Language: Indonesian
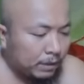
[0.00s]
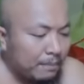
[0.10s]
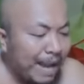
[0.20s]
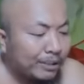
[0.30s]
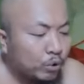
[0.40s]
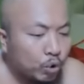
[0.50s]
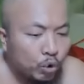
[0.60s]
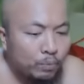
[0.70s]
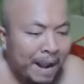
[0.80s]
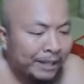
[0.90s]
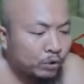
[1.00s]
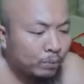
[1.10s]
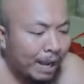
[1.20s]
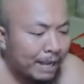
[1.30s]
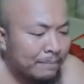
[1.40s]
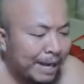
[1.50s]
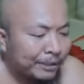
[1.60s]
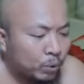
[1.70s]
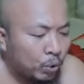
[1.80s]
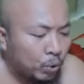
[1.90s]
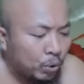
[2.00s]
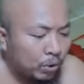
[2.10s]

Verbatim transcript: Bantu, bantu bang, bantu.